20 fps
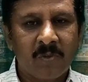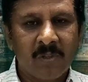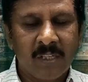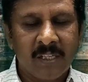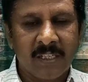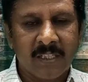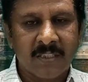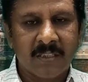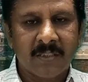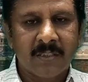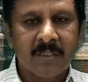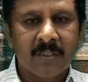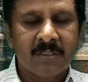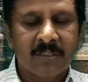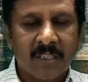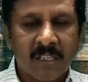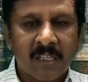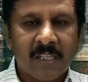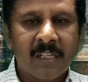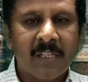உள்ள
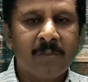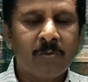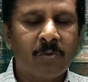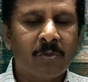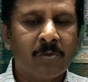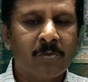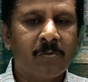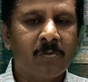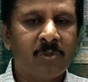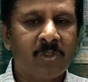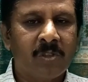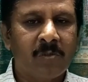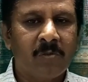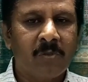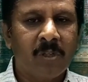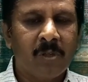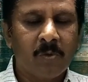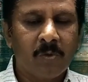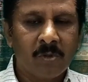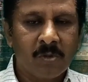சகலை உறவு முறை
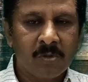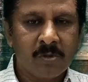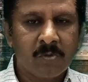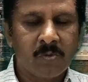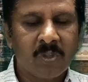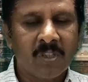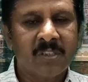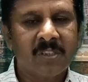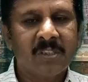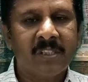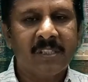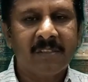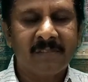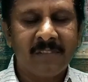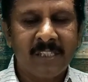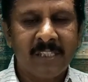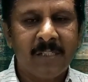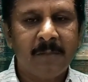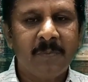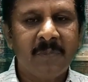உள்ள ஒரு குலத்தினர்
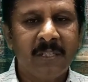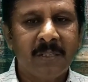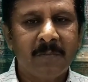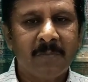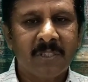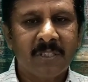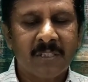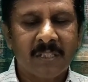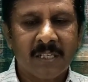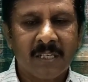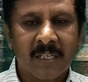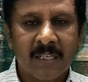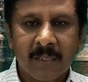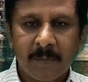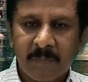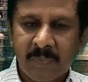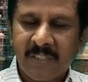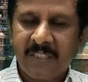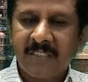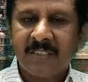வேண்டுமே என்பதற்காக
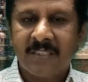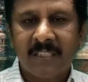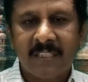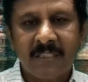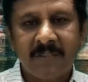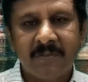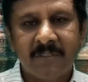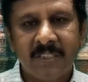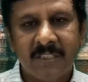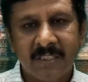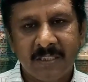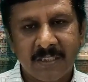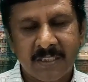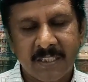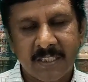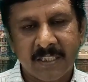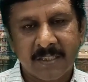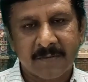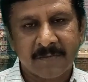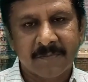இப்படி செய்து
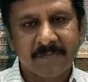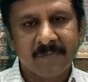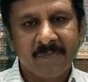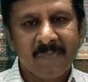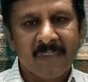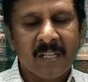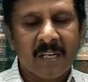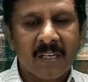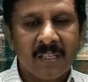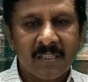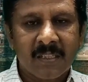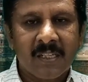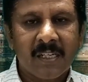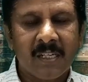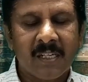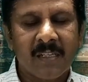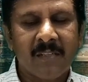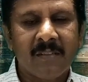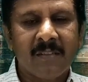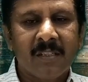விடுகின்றனர்
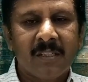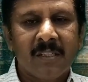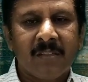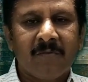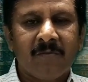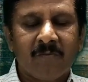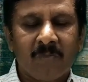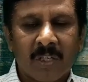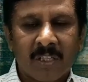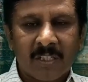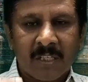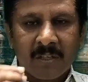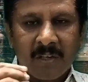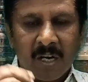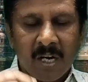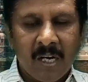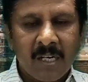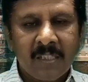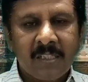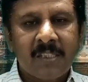அதனால் அதாவது
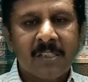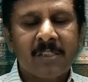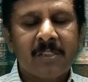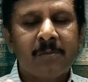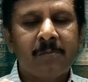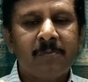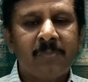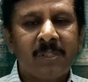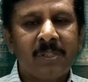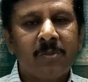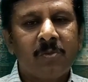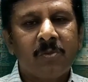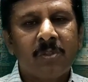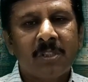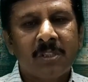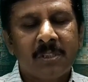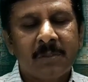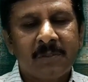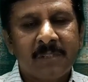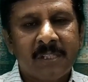ஆற்றுக்கும் பெண்
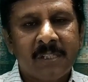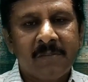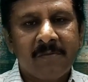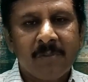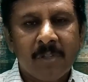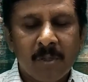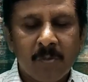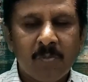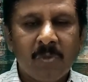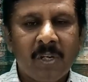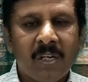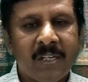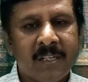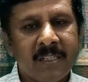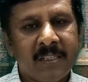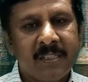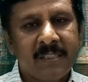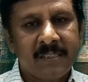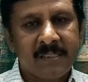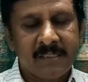கொடுத்தவர்கள் வேம்புலார்
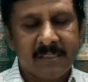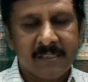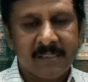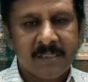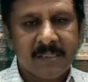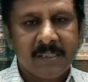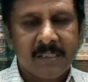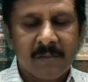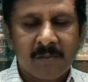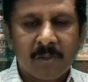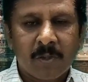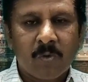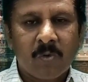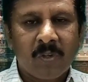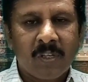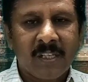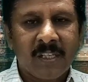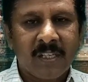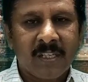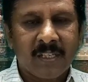என்று
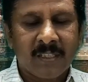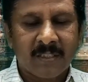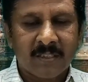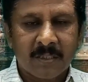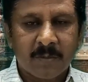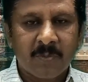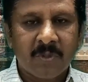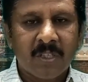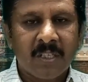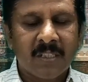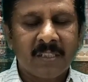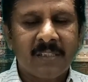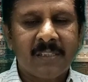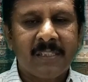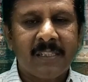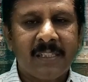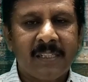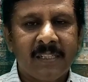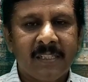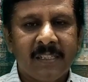இவர்களுடைய
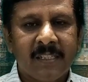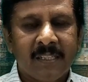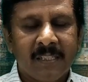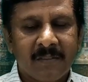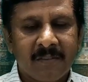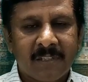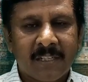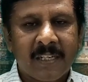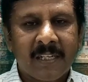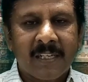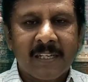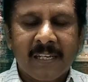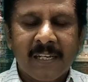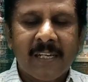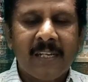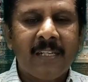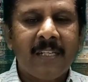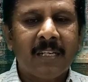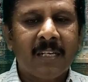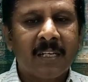சமுதாயத்திலே இவர்களை
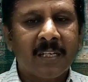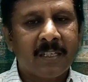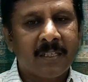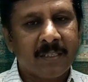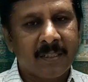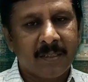கேலியாக